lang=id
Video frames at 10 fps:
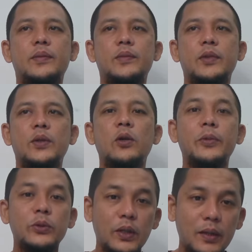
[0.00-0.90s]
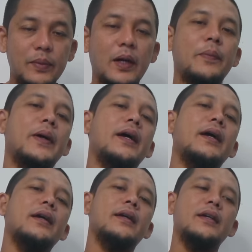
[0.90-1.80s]
minggu lalu penjualan
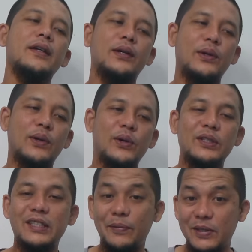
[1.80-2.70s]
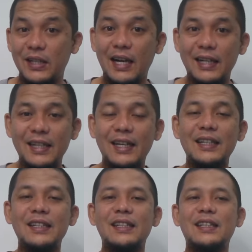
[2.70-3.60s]
berapa kalau konsep sederhananya
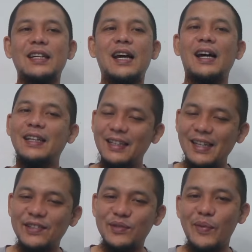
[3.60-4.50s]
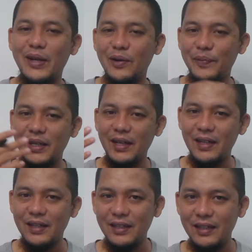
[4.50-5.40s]
kan hari ini harus lebih baik
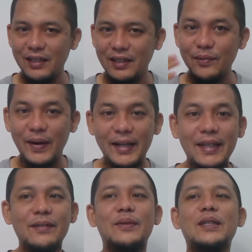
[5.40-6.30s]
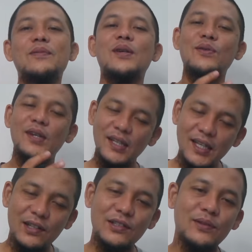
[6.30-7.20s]
daripada kemarin berarti minggu
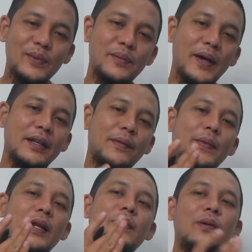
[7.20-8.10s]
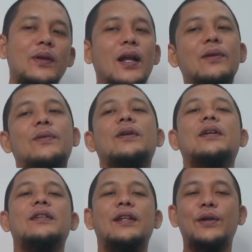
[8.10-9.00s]
ini harus lebih baik daripada minggu lalu
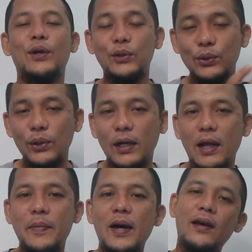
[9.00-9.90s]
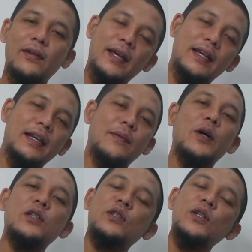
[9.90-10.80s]
jadi kalau turun kenapa kalau naik
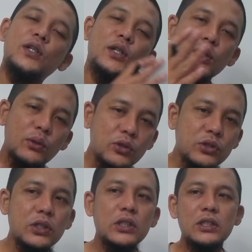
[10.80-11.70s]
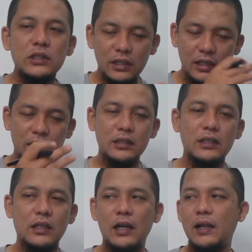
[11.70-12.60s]
kenapa terus saya eh,
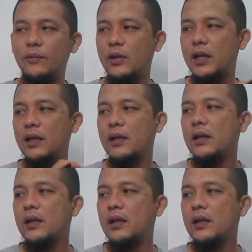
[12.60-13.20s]
alhamdulillah